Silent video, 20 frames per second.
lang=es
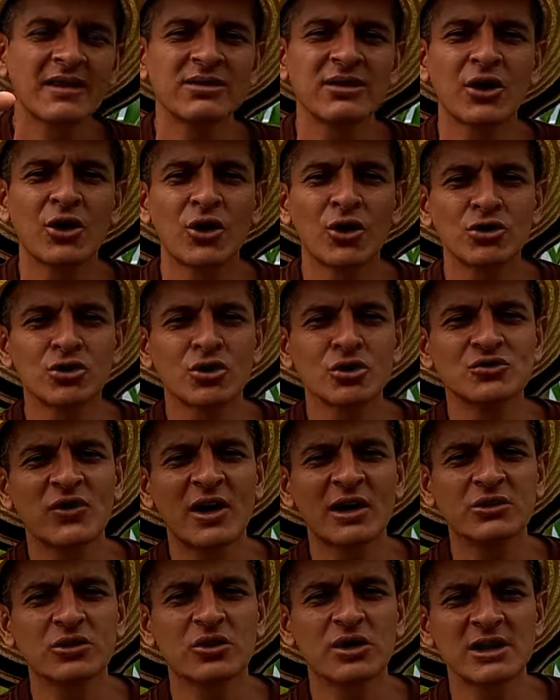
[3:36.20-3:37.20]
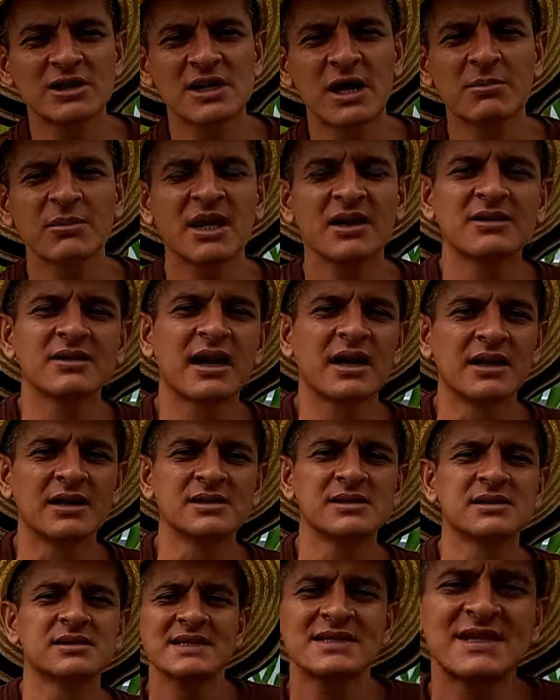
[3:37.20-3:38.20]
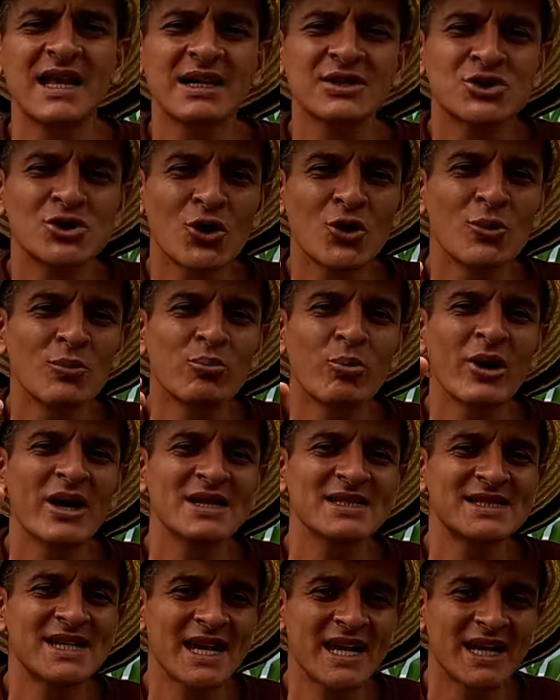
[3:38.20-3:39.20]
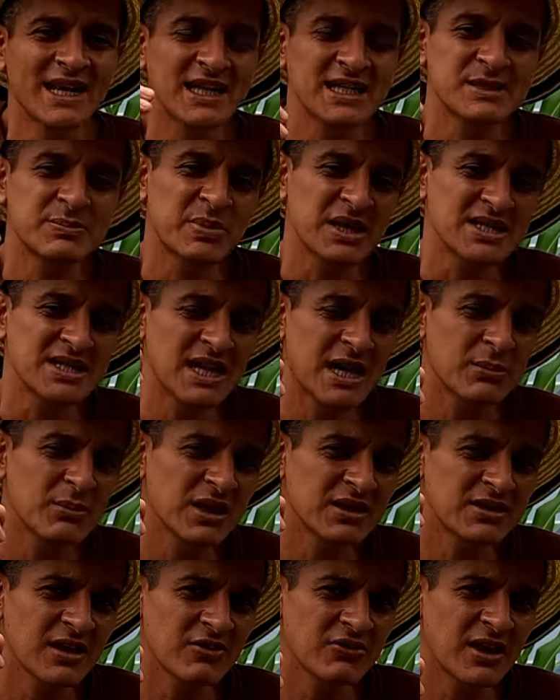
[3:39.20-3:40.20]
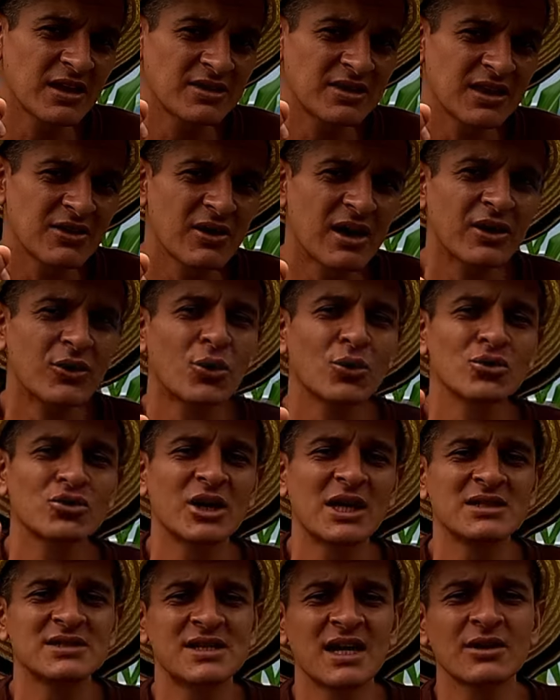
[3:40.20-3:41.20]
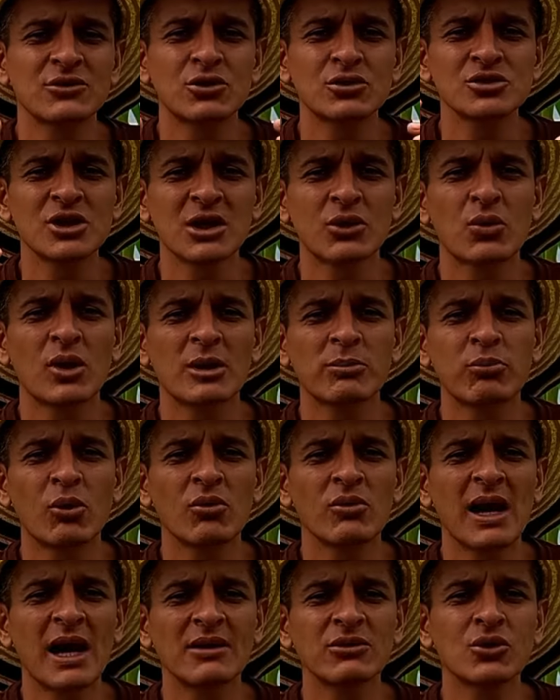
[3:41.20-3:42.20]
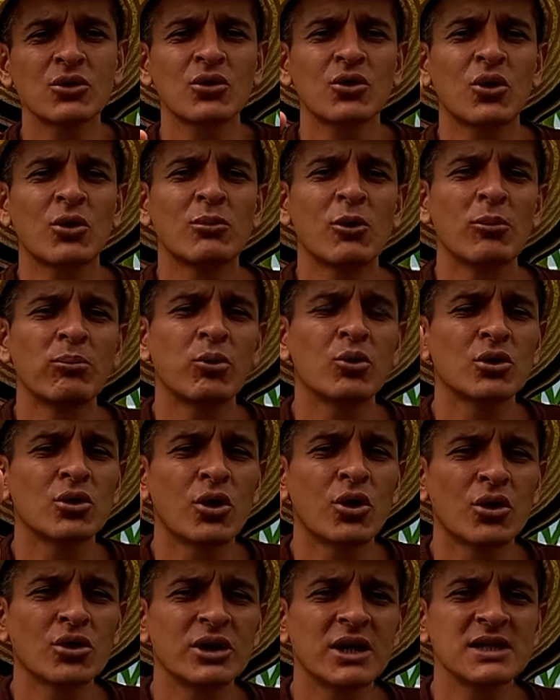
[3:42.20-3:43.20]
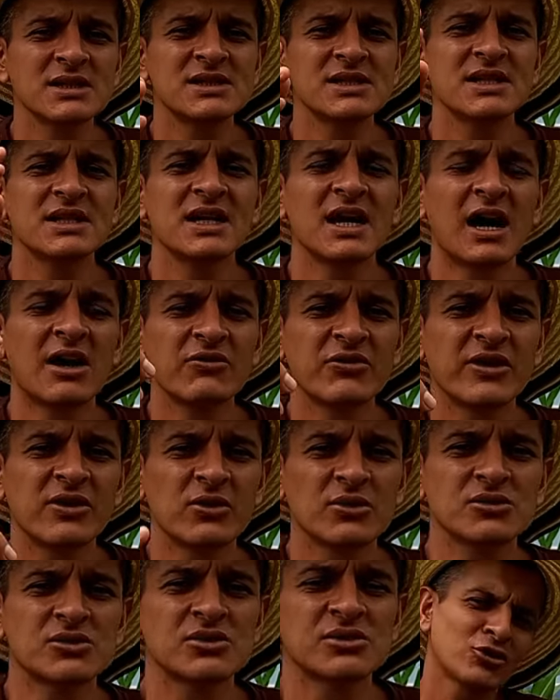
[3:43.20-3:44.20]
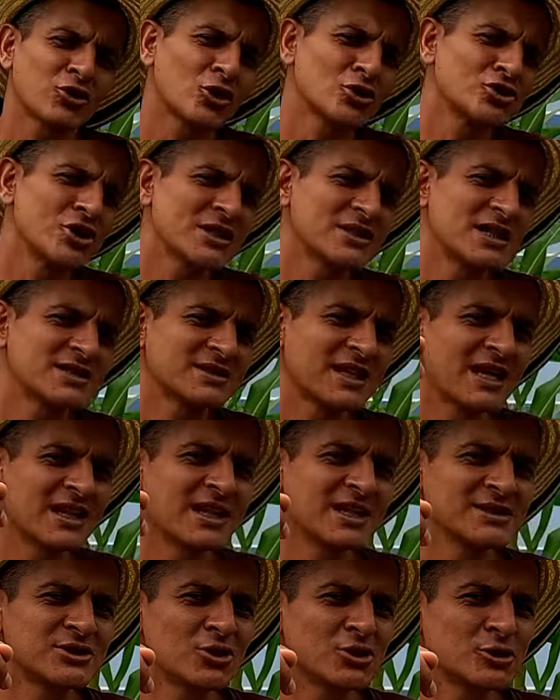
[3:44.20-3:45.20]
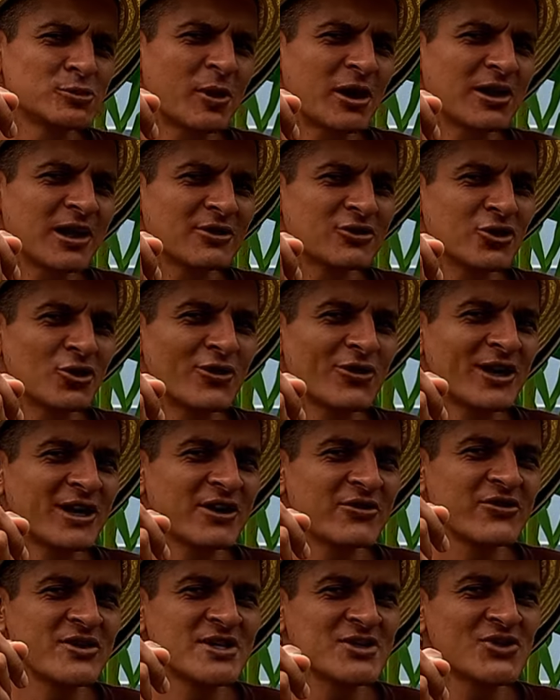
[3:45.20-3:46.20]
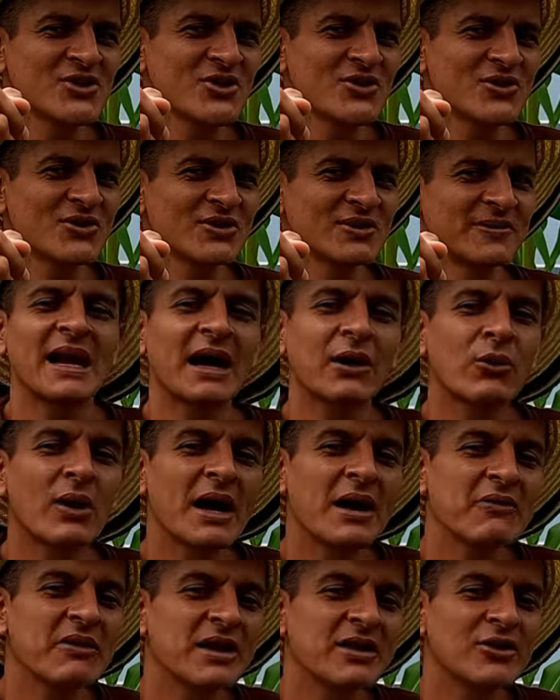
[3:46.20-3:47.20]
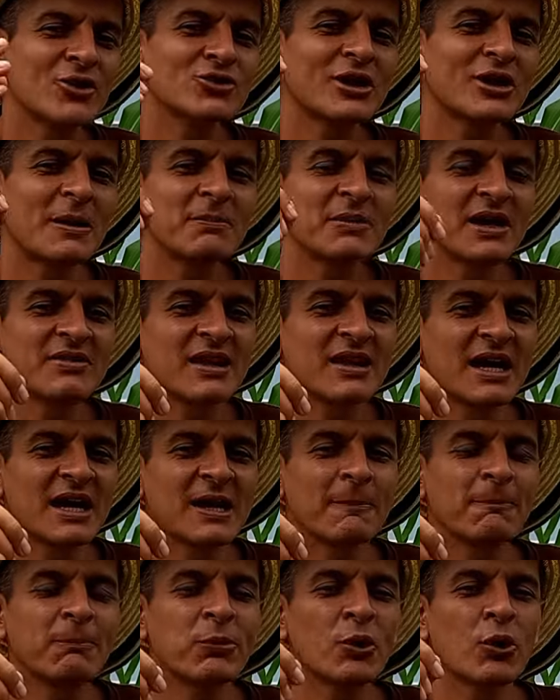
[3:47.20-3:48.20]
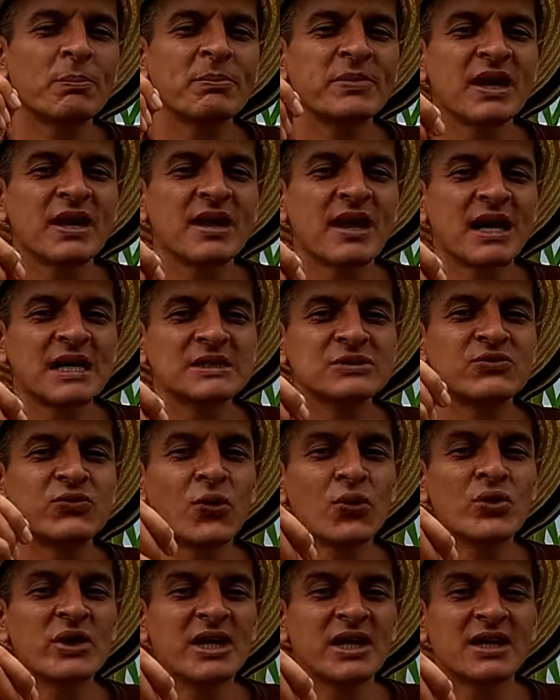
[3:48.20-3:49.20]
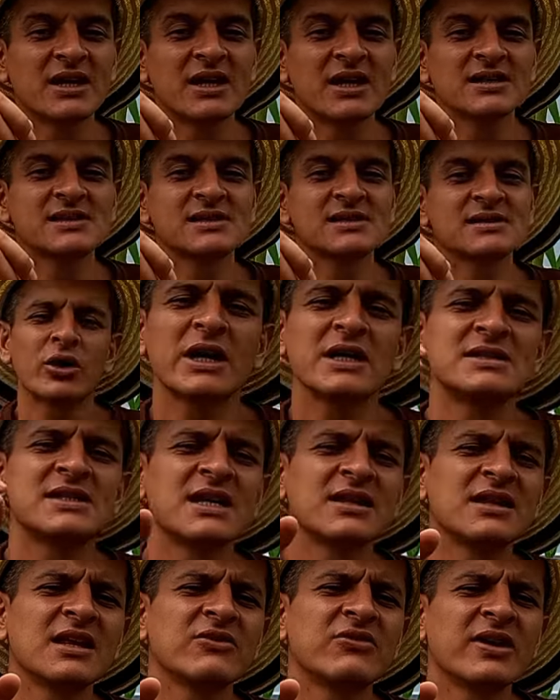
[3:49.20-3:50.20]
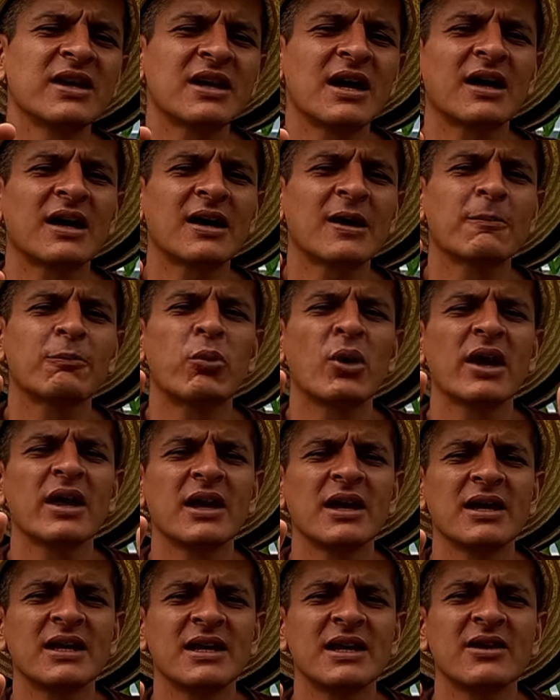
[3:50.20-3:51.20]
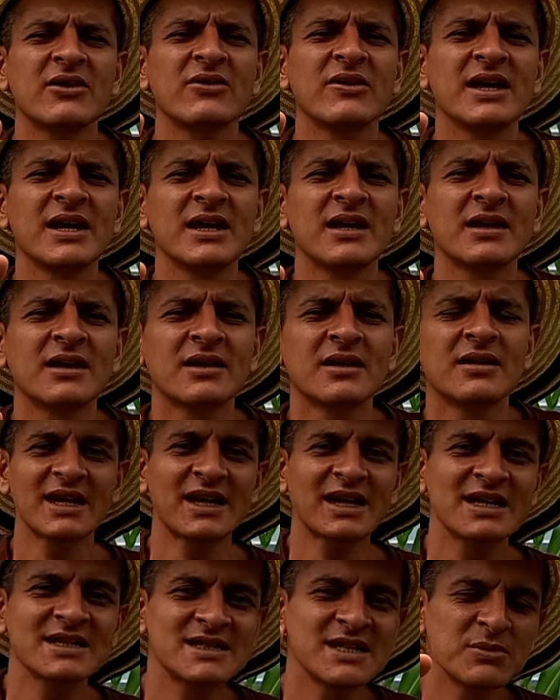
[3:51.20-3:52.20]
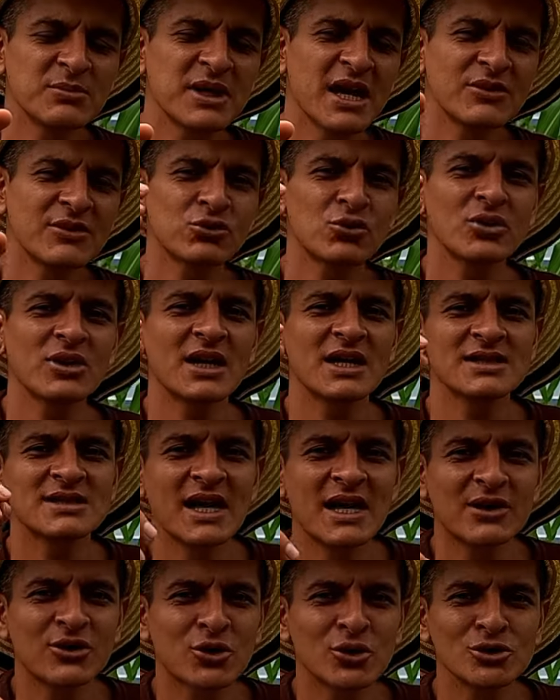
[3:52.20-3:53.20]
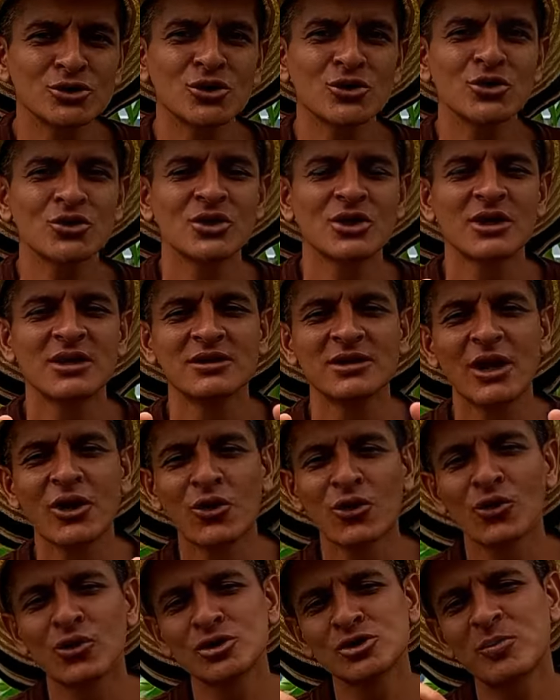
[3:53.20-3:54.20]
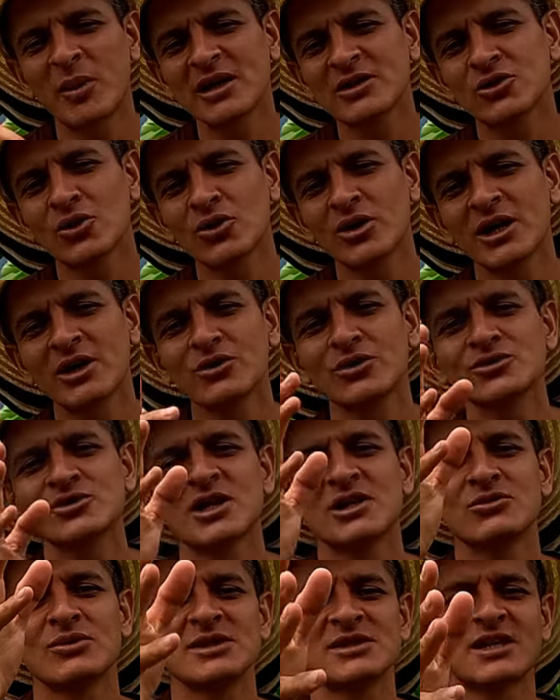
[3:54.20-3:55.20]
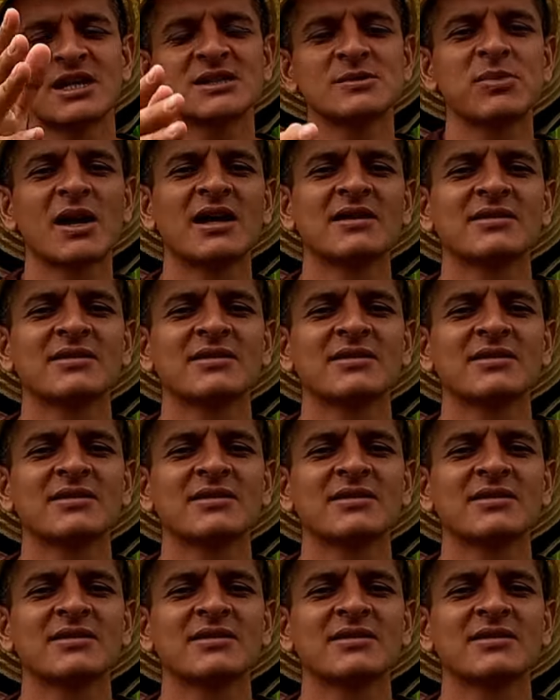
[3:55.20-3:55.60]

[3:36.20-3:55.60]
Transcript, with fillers: ante otros factores ambientales. Esta acción puede ser especialmente efectiva contra insectos de cuerpo blando como pulgones y áfidos. Entonces, ¿están listos para otro beneficio? El agua de vidrio también tiene propiedades fúngicas, lo que significa que puede inhibir el crecimiento y desarrollo de hongos patógenos en nuestras